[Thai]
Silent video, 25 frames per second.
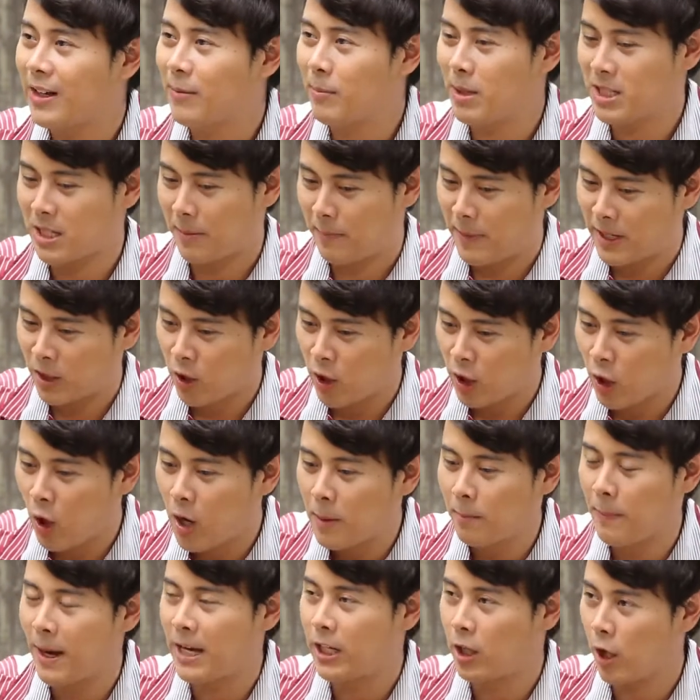มันจะเป็นค่
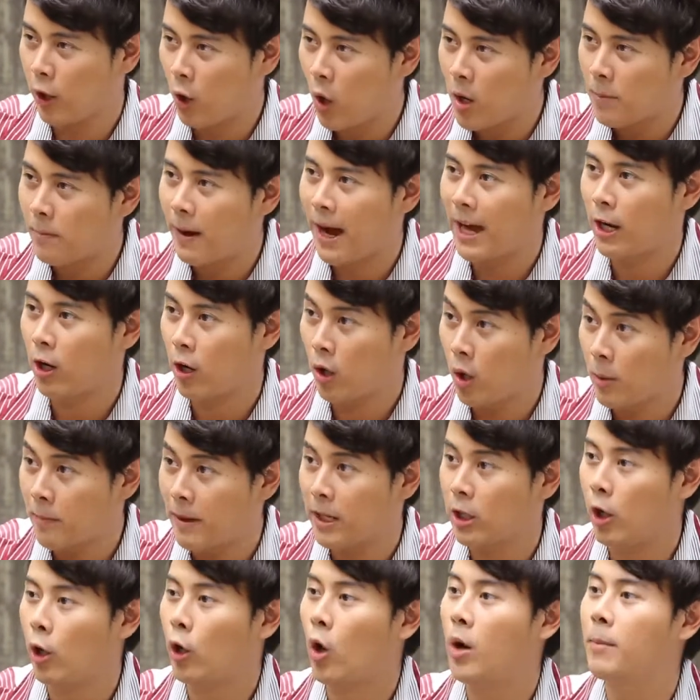อย ๆ เป็นค่อยๆไปค่อยๆ
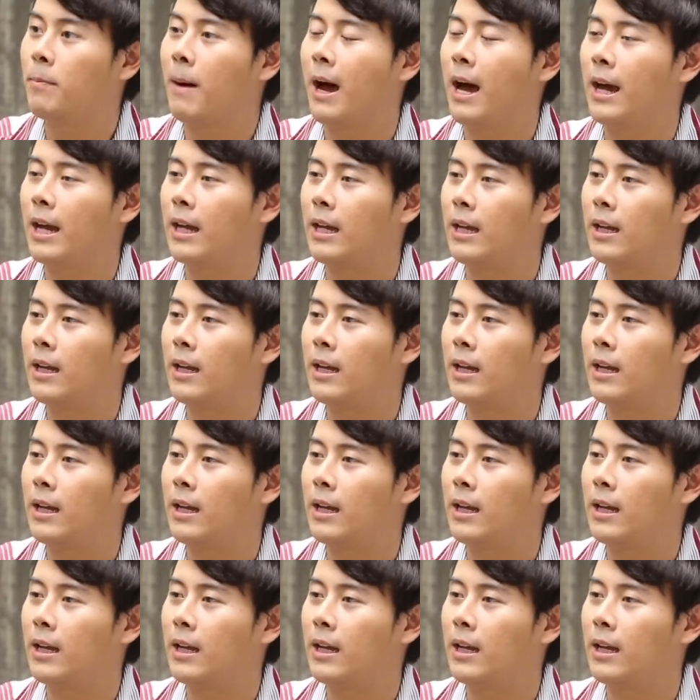เป็นค่อย ๆไป